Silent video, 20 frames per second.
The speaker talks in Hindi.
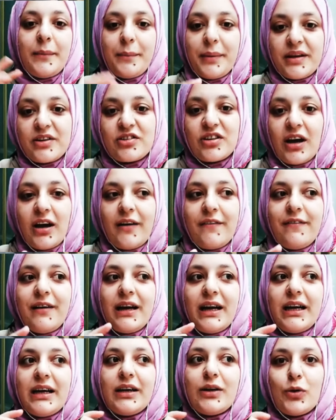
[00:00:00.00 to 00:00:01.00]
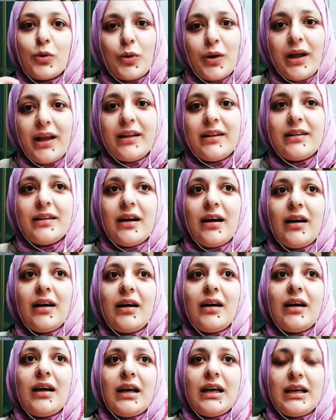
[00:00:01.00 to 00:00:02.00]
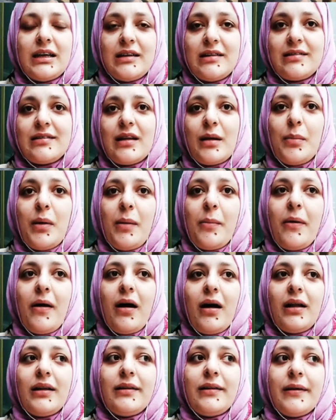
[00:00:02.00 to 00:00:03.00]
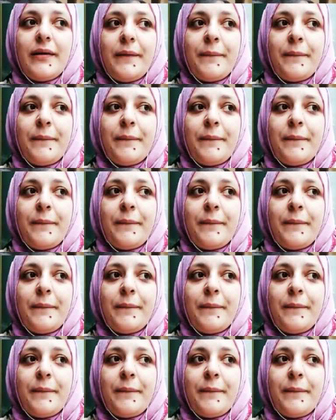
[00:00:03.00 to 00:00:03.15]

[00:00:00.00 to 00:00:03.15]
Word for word: पेशावर कोयता इस्लामाबाद